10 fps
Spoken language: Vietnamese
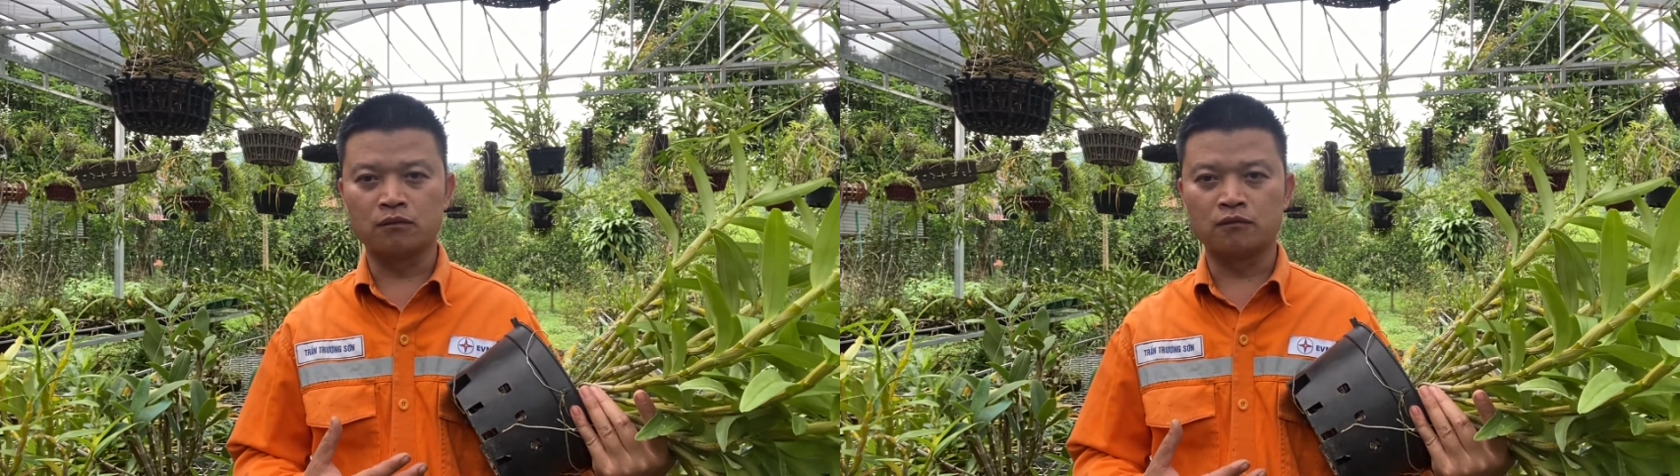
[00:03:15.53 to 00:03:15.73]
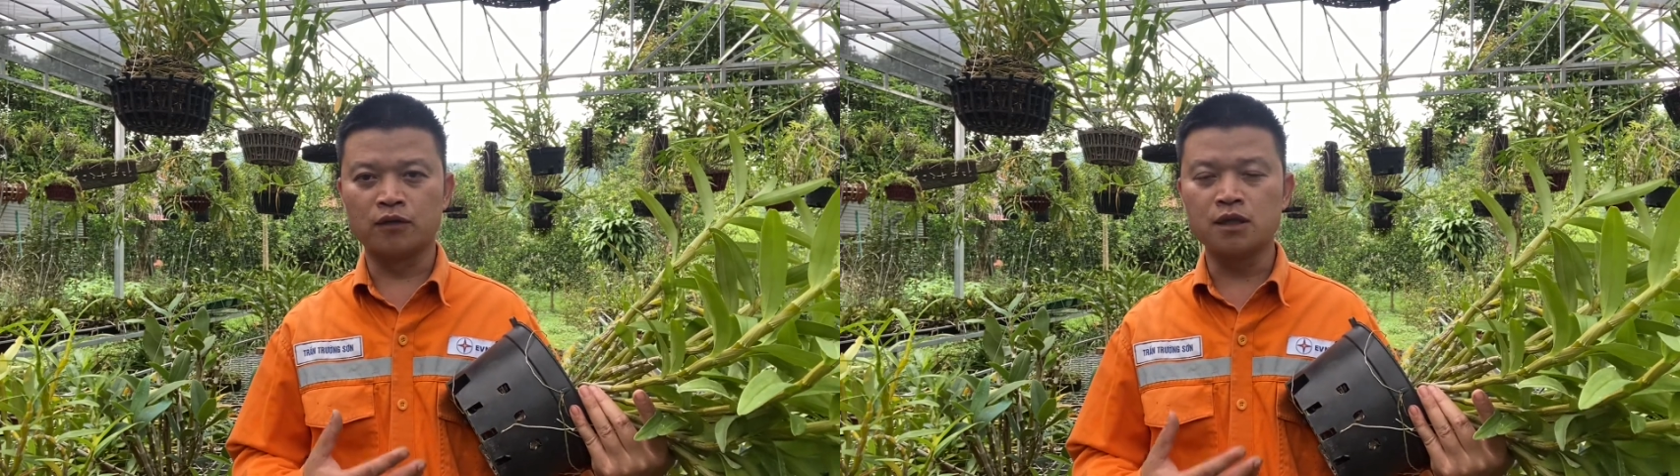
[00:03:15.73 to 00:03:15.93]

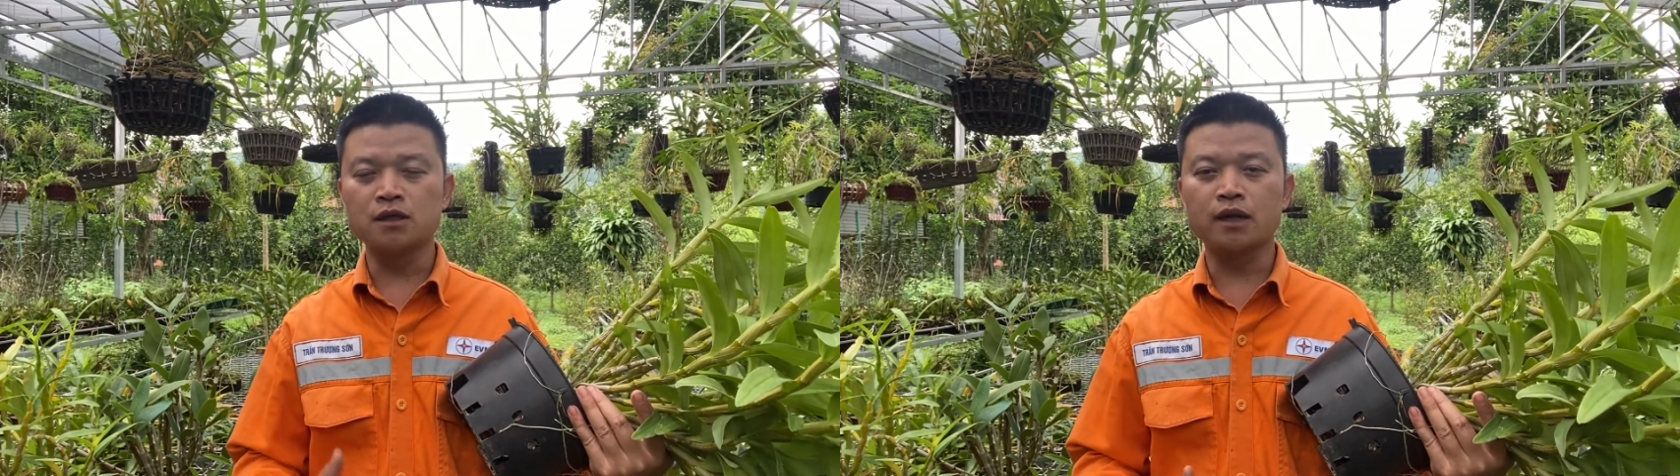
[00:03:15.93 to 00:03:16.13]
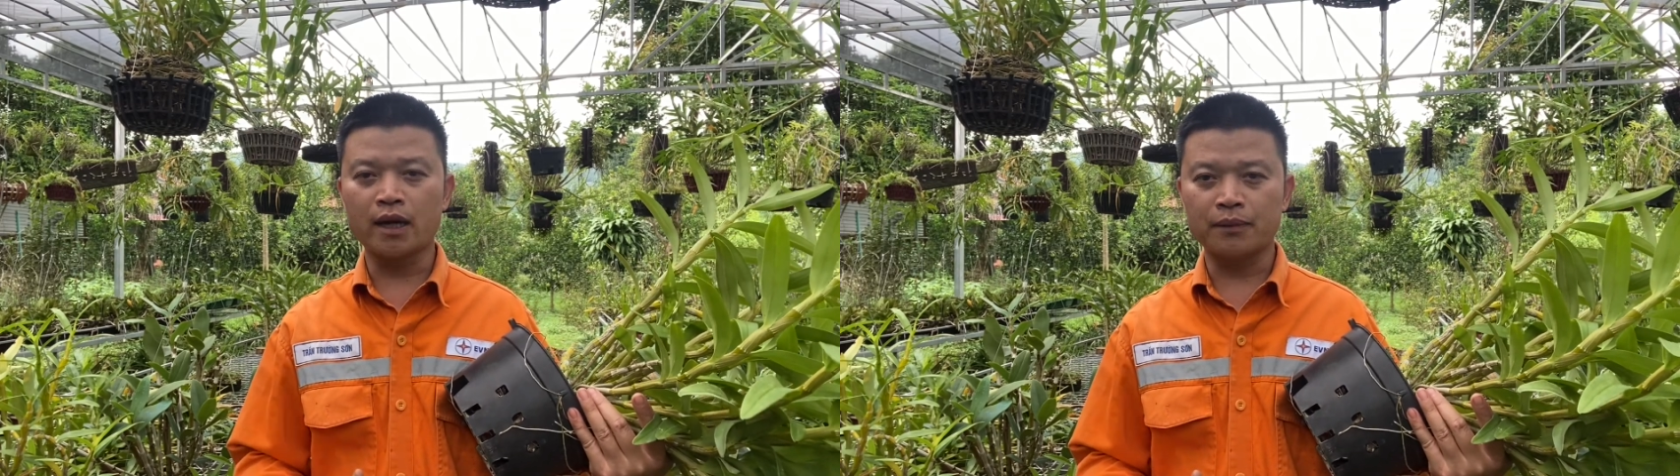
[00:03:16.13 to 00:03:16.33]
với
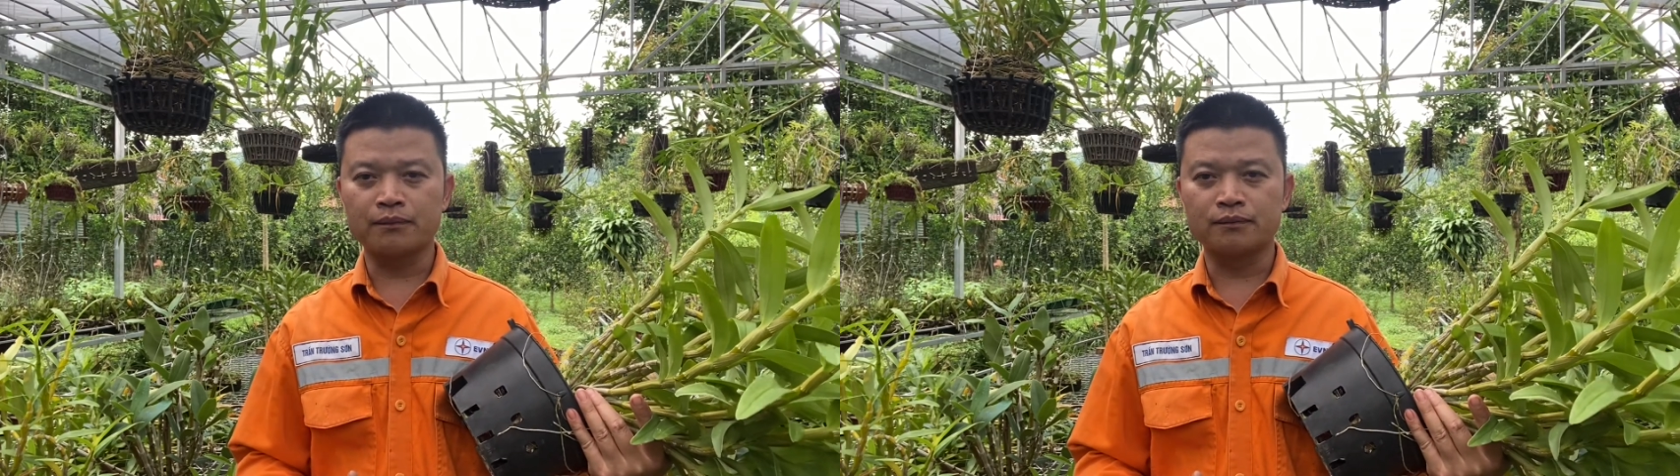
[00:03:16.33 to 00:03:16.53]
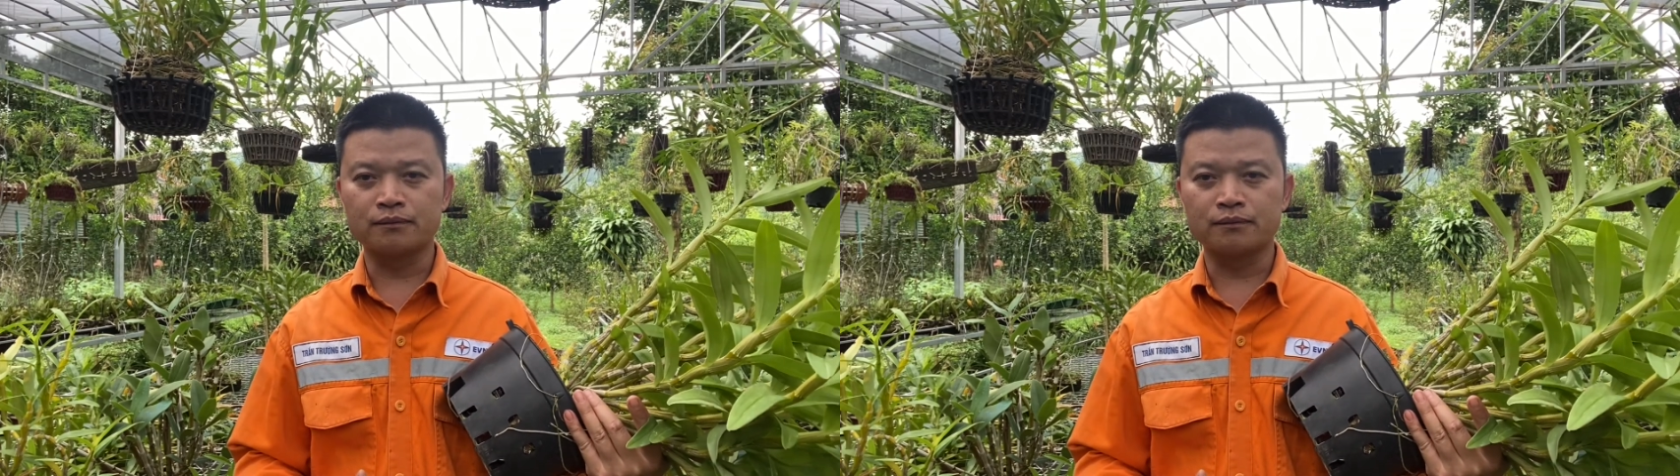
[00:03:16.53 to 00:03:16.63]
như em